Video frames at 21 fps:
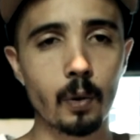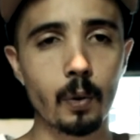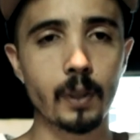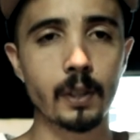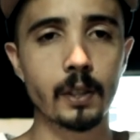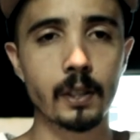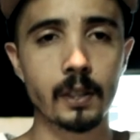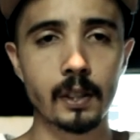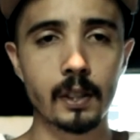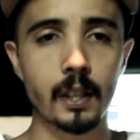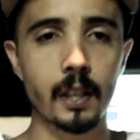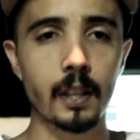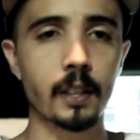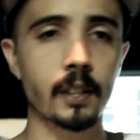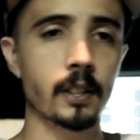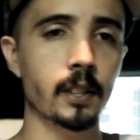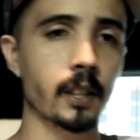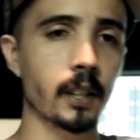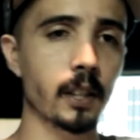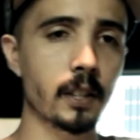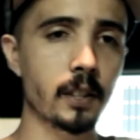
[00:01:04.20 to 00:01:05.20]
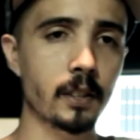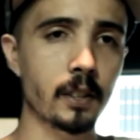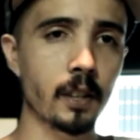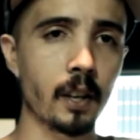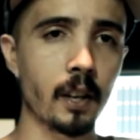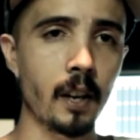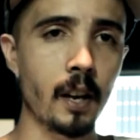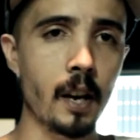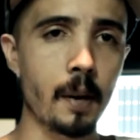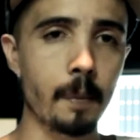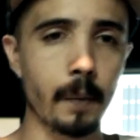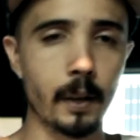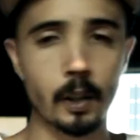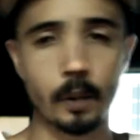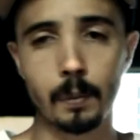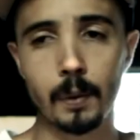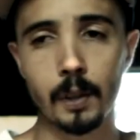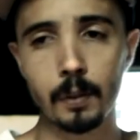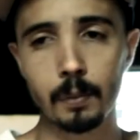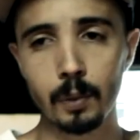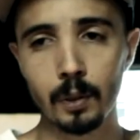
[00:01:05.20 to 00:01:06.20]
coisas interessantes, mas ao
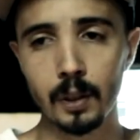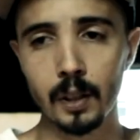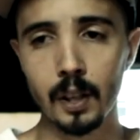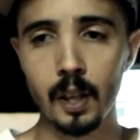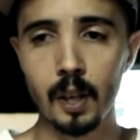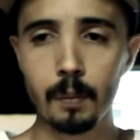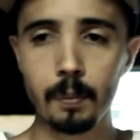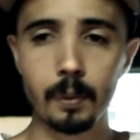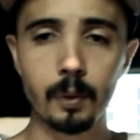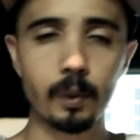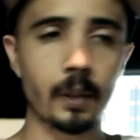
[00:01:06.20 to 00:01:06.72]
mesmo tempo